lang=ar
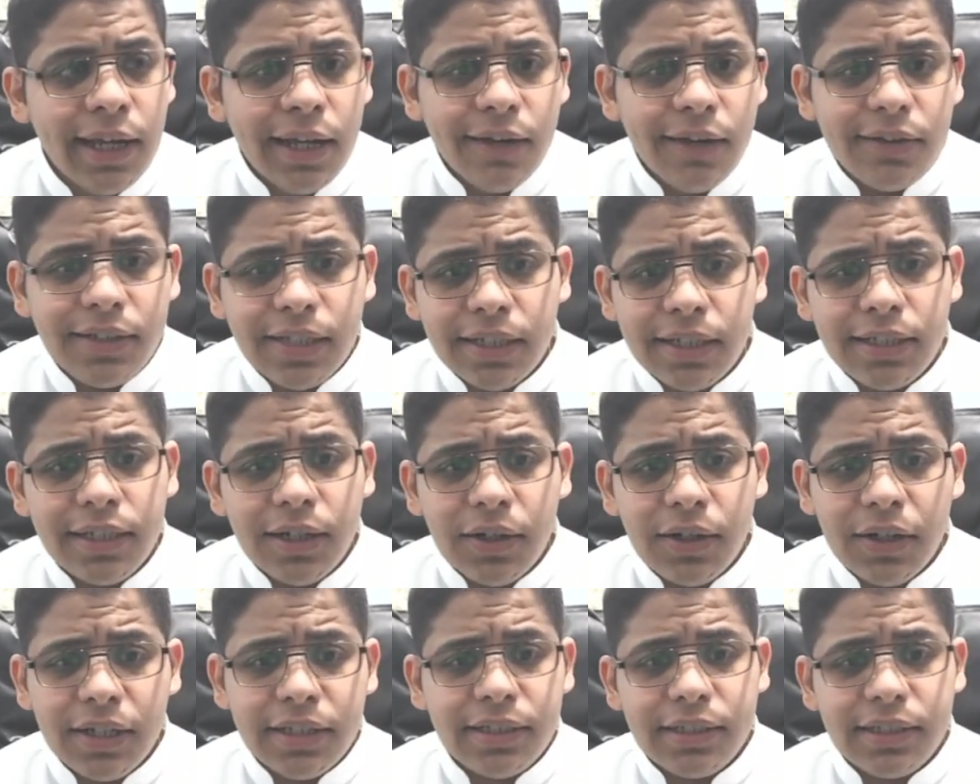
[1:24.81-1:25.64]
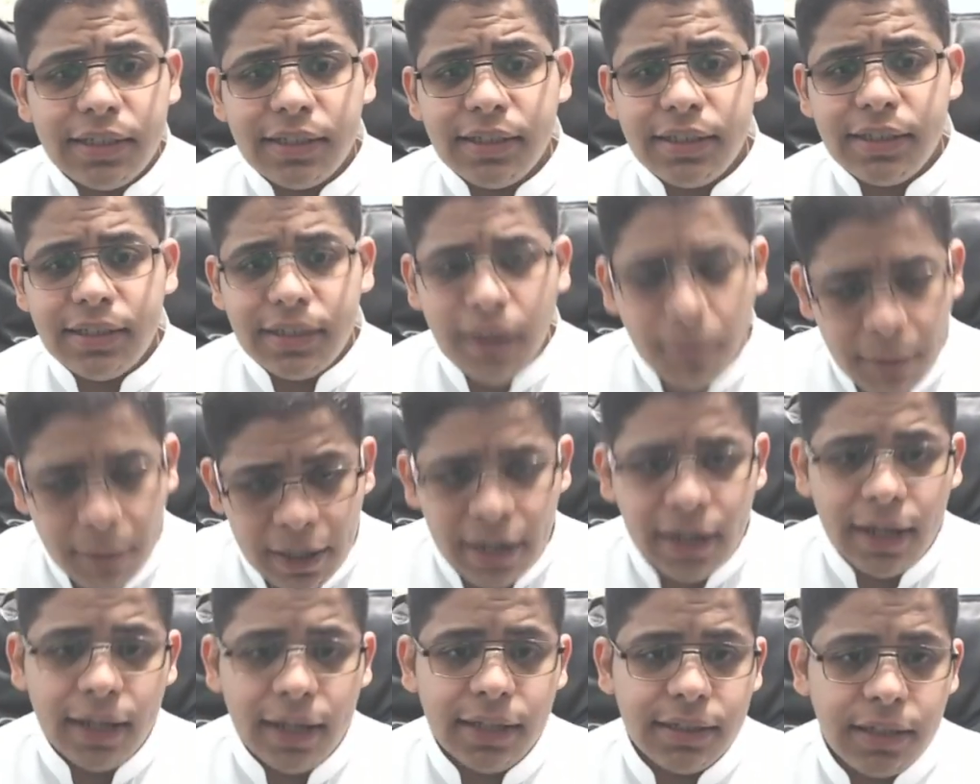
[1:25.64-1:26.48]
سنت او اس
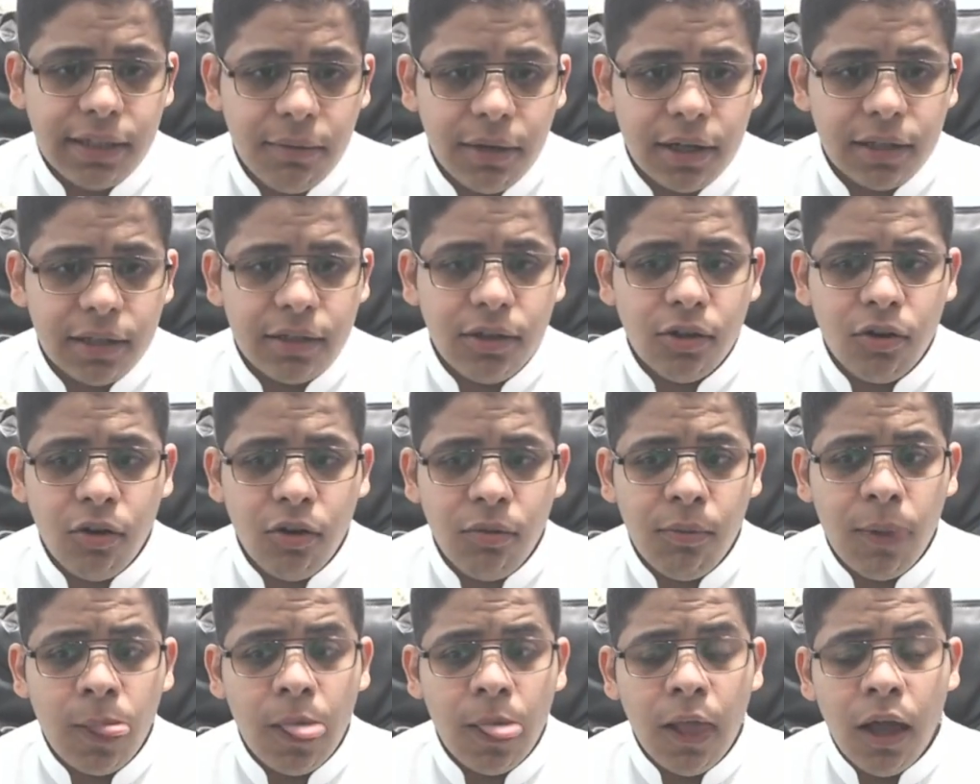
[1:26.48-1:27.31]
جميله زي ما قلت لكم